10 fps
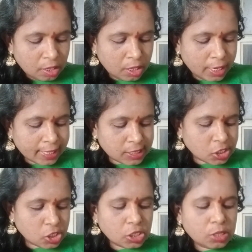
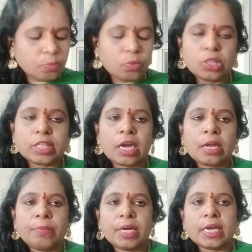నెక్స్ట్ ముల్తానీ
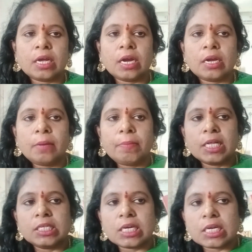మిట్టి అండి
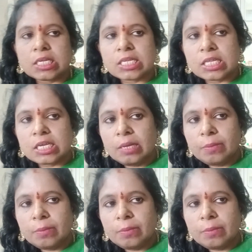బంజారాస్తి